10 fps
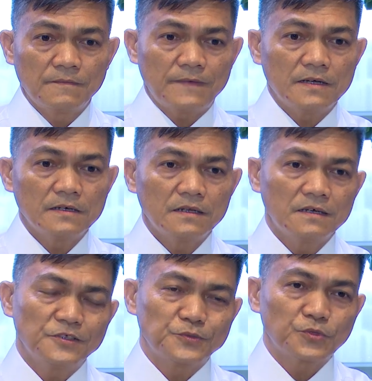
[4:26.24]
và hơn
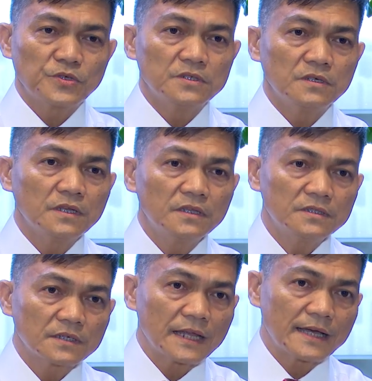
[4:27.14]
nữa chúng tôi hướng đến
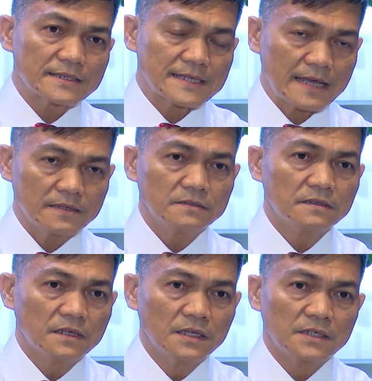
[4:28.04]
tương lai xa hơn
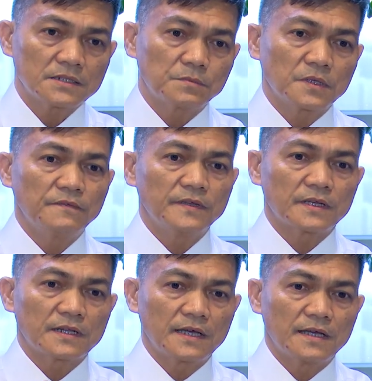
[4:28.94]
trong cái
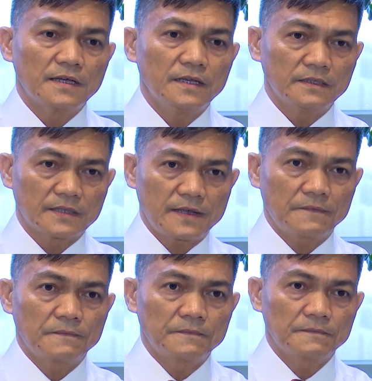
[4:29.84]
việc là hình
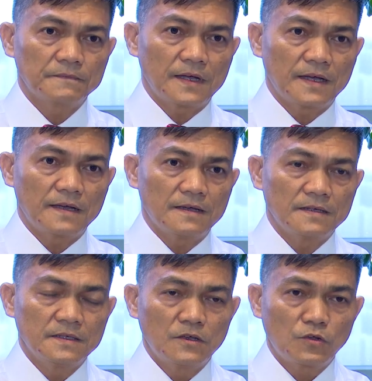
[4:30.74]
thành và
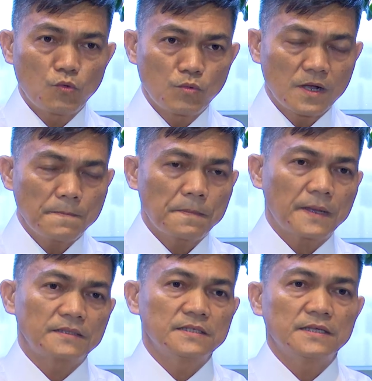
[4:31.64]
cung cấp
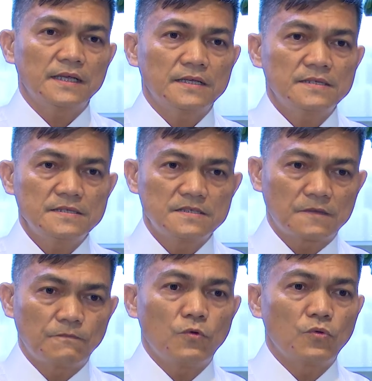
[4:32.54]
những cái
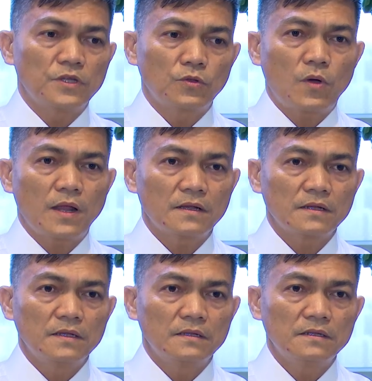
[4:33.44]
dịch vụ liên
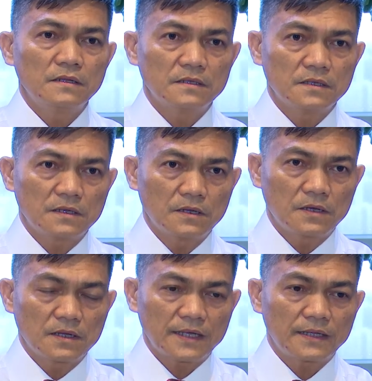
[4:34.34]
quan đến ờ,
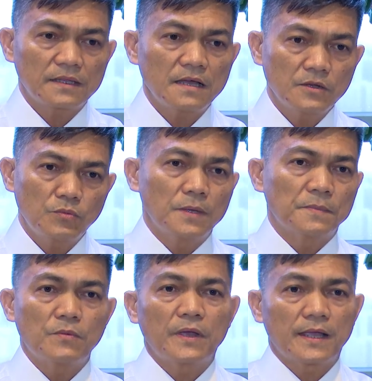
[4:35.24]
canh tác nông nghiệp
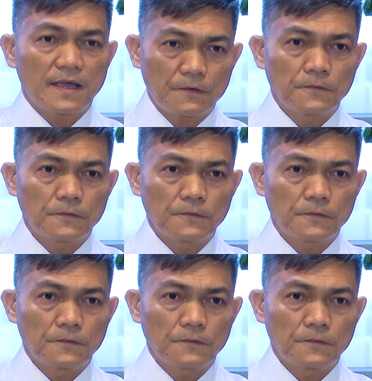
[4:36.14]
công nghệ cao